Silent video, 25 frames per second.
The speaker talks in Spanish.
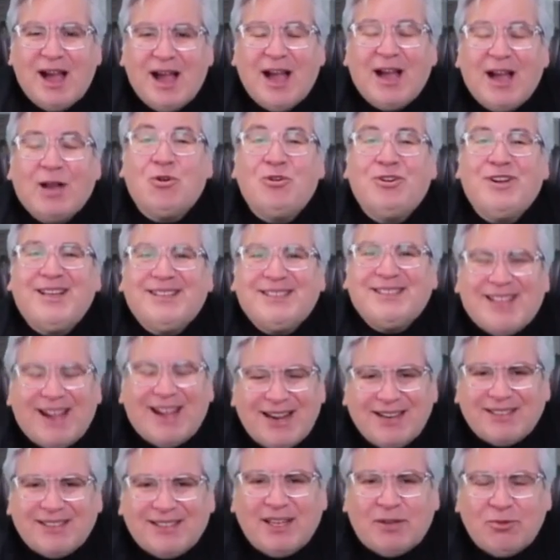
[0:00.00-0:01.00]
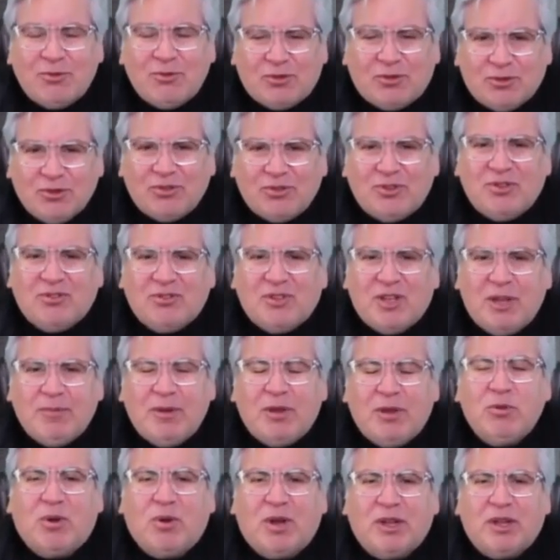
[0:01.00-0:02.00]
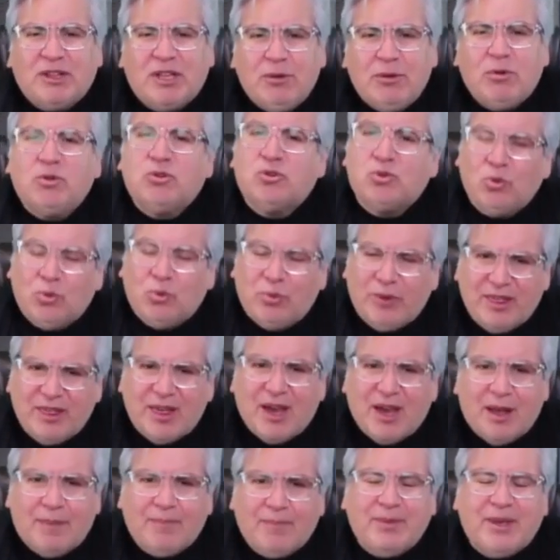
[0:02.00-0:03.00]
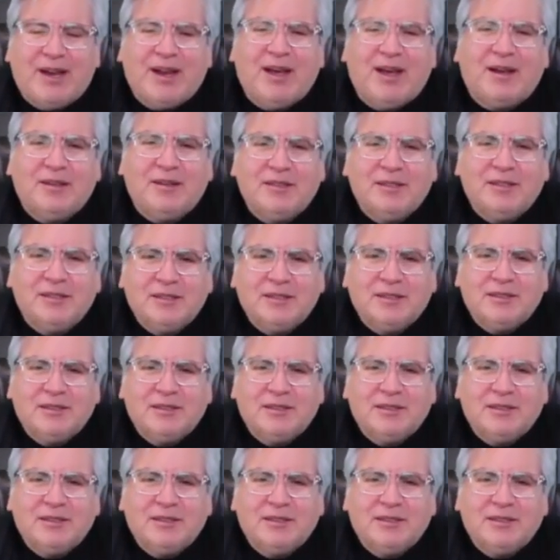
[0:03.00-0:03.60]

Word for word: a conectarse a nuestro sistema educativo, su vida cambiará.